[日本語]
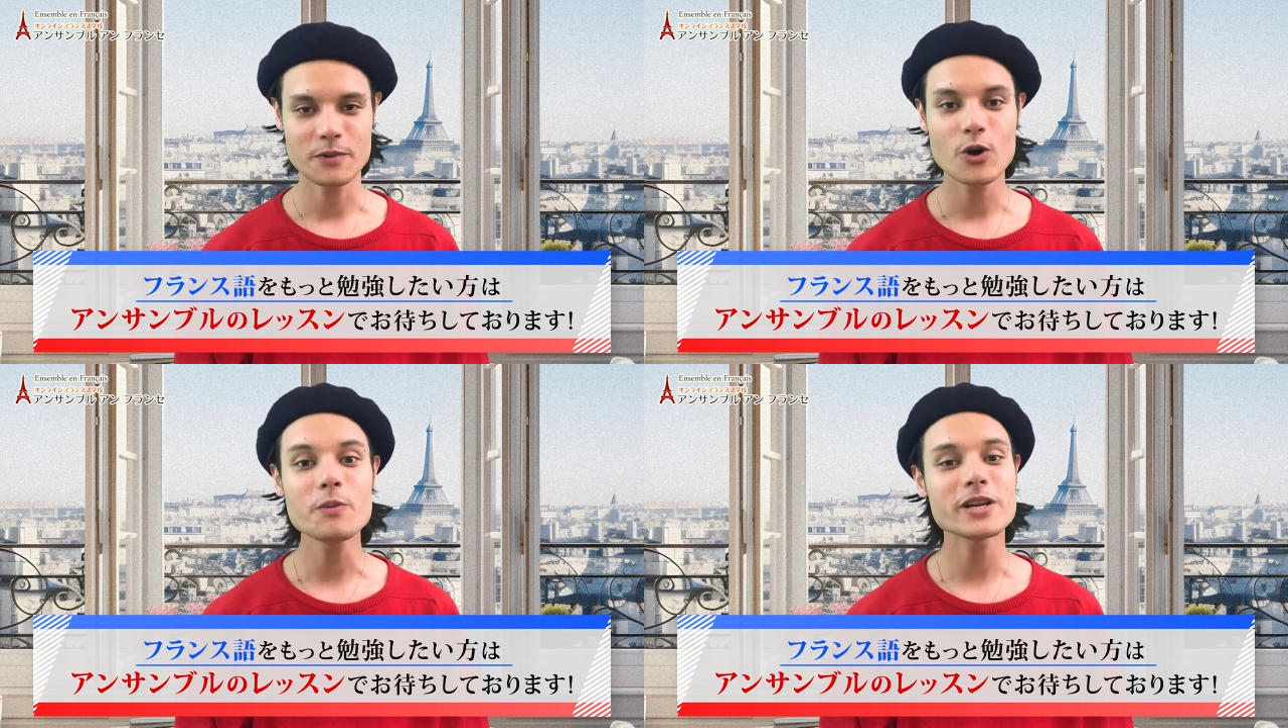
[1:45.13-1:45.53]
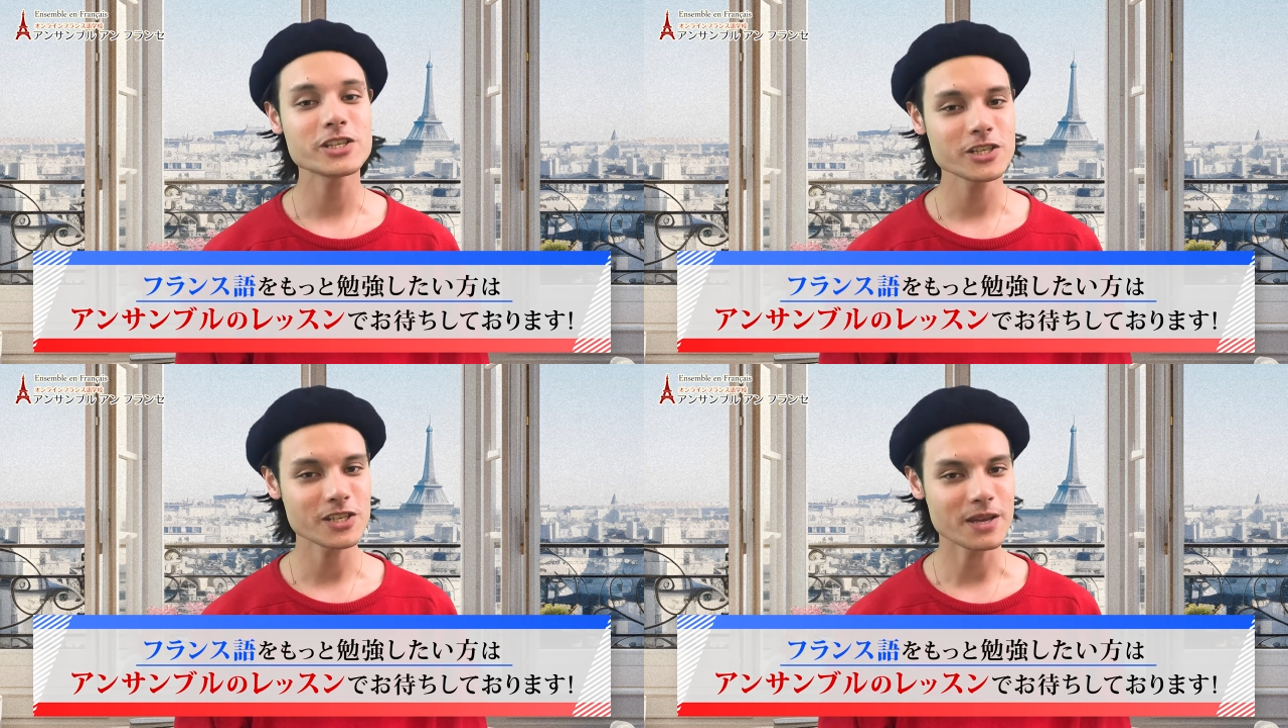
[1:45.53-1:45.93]
お待
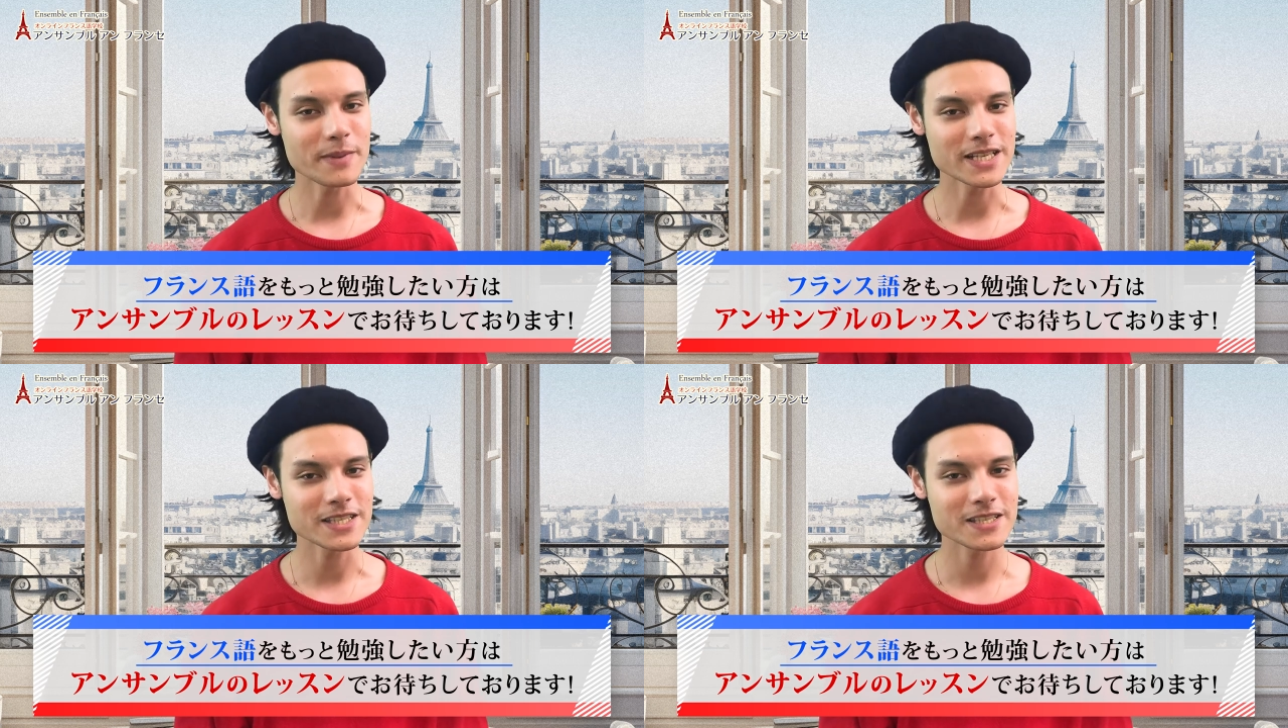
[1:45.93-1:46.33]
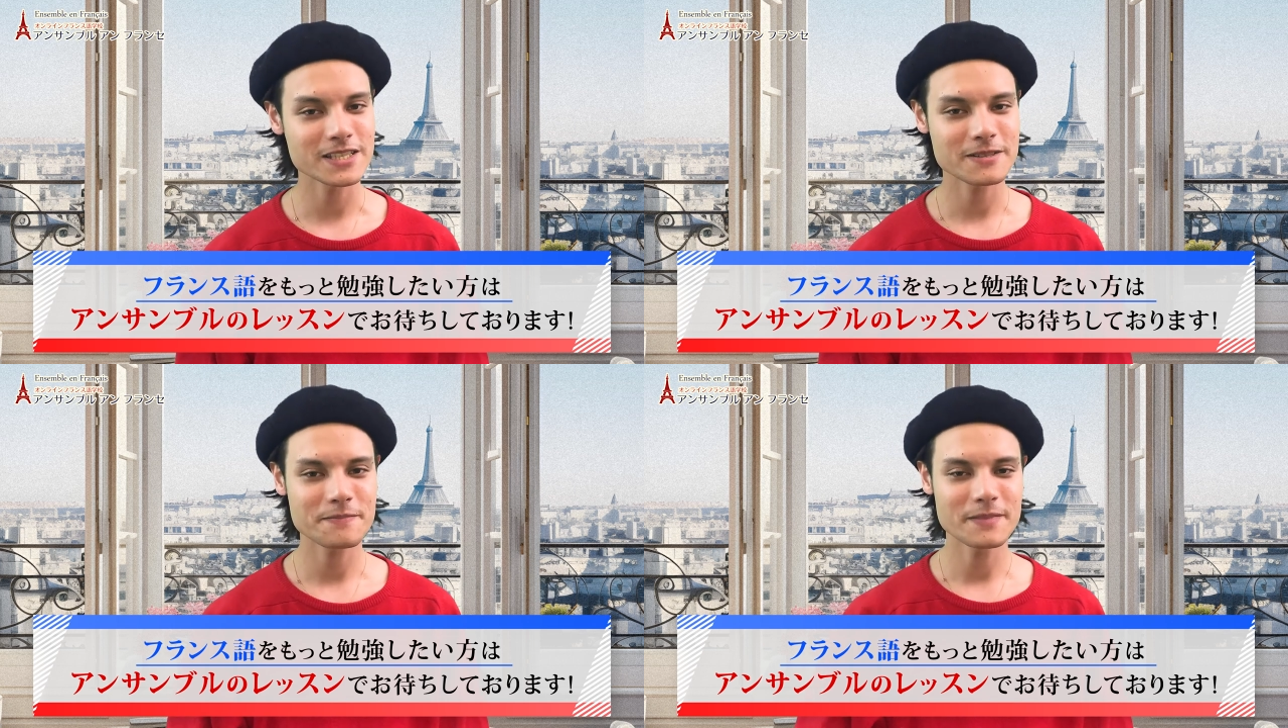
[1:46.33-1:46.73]
ちしていま
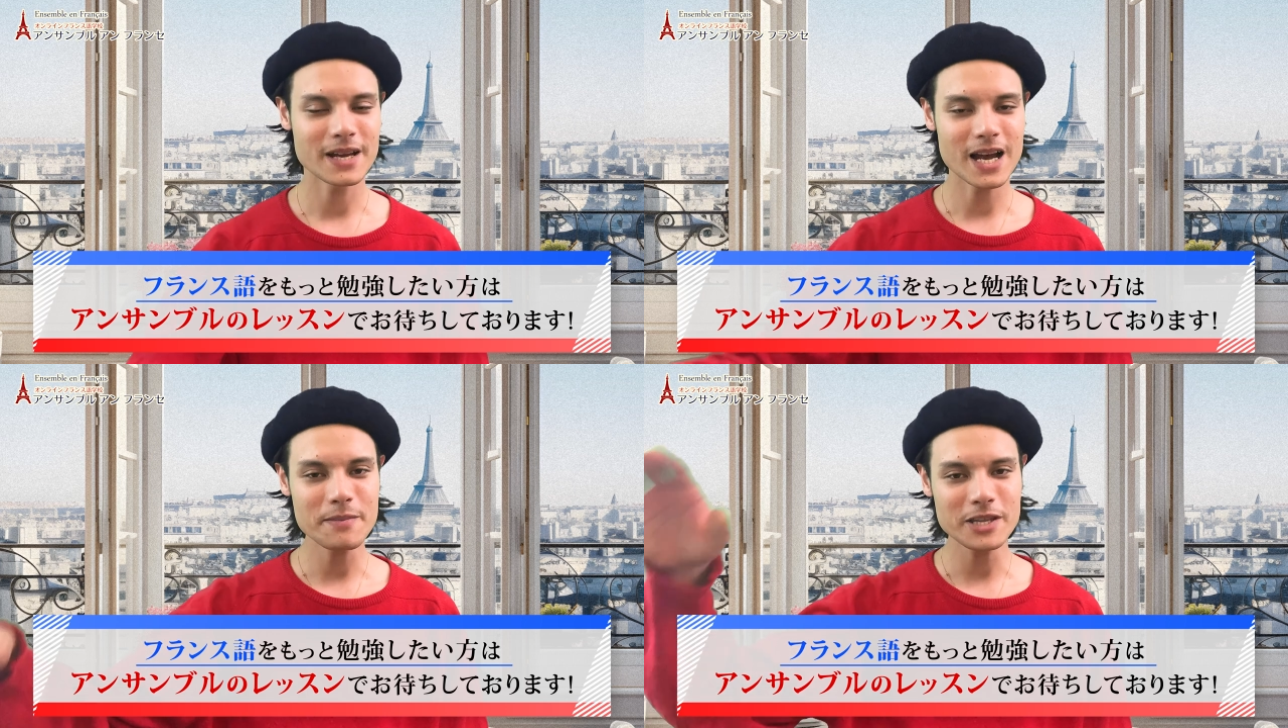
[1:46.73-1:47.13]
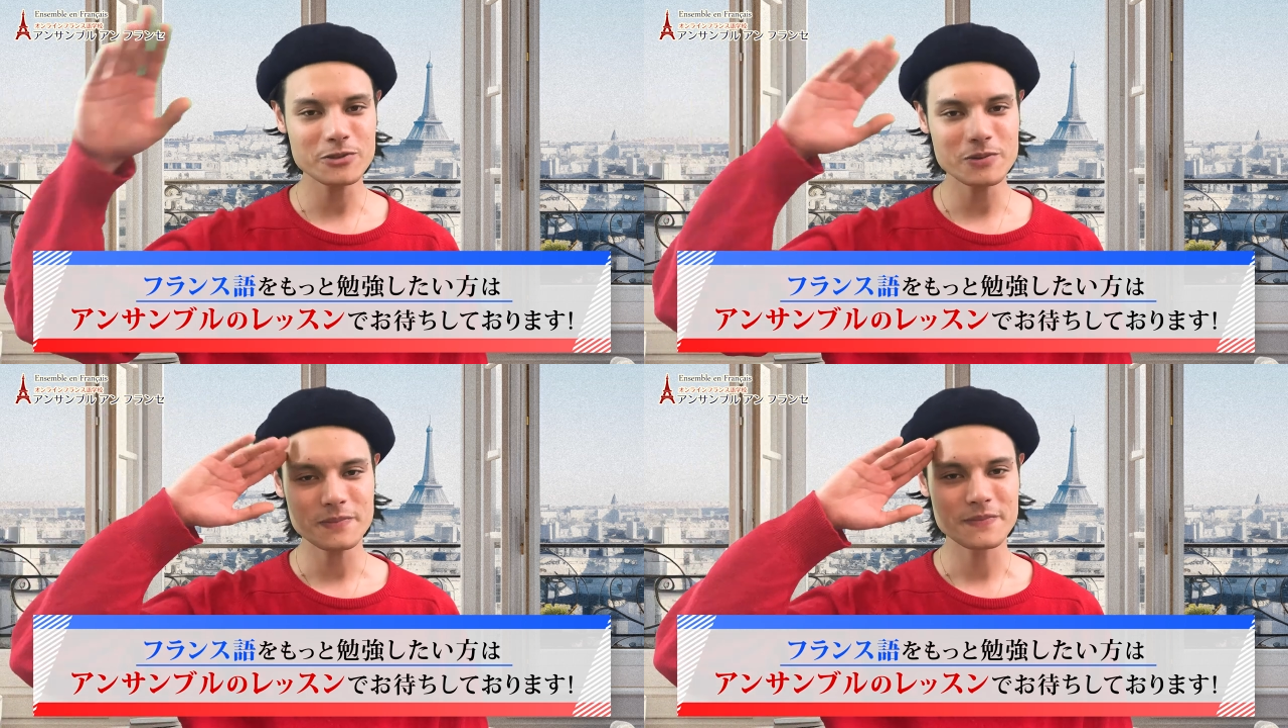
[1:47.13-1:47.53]
す。ありが
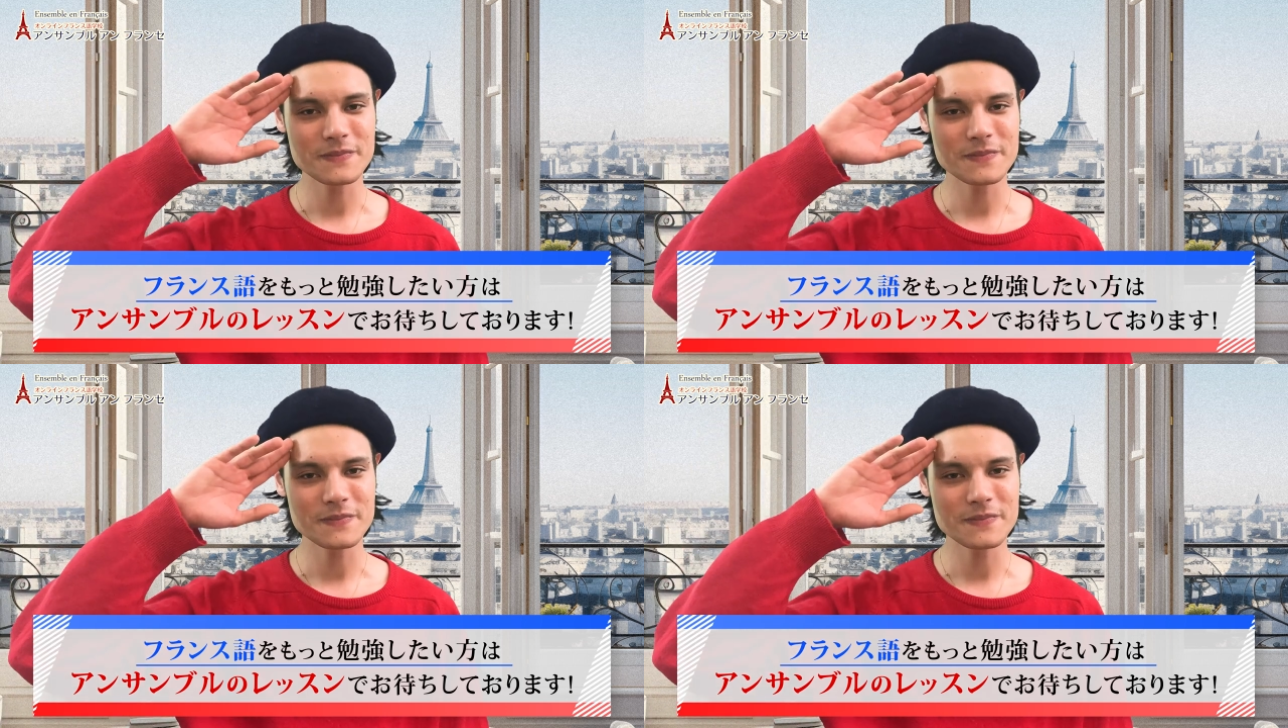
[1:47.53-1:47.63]
と